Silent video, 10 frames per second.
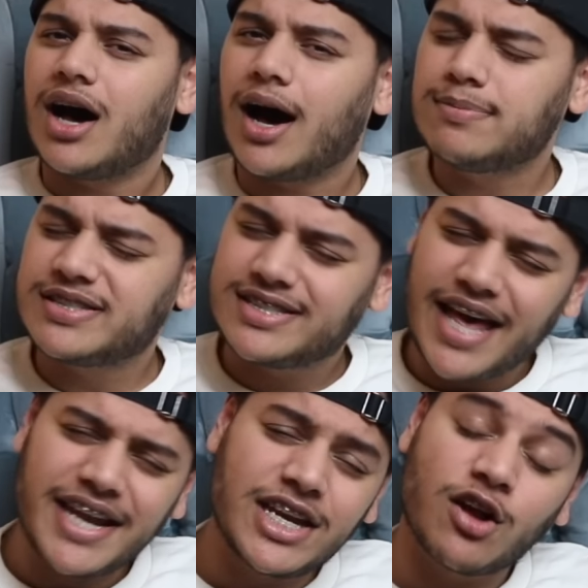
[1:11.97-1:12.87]
अब
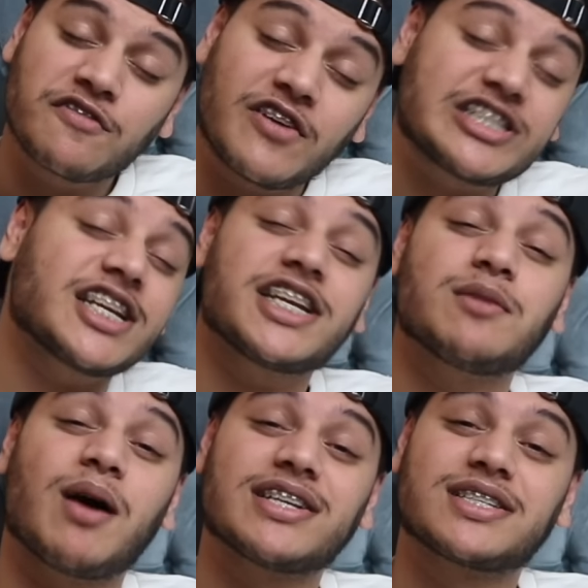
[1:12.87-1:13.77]
सहरी और फजर की
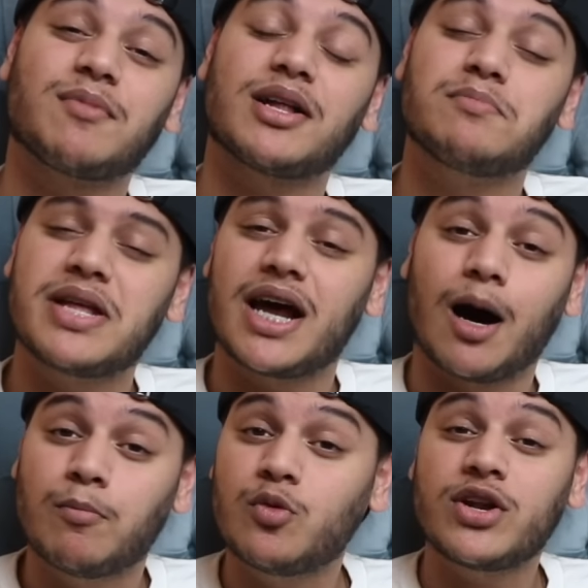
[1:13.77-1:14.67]
नमाज के बाद मेरे
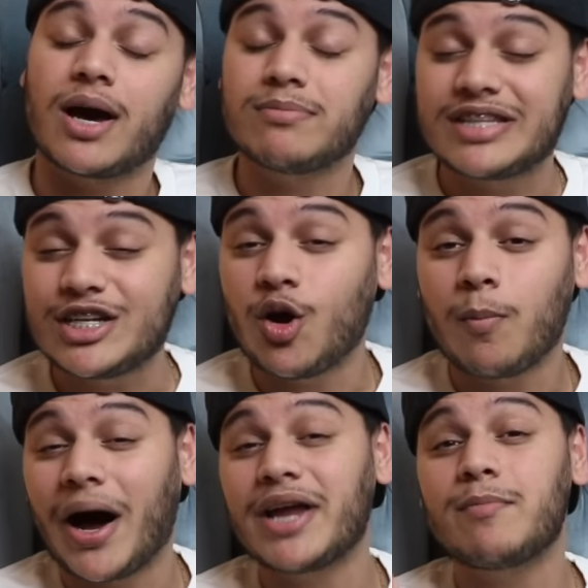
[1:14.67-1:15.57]
अबू ने हम तीनों भाई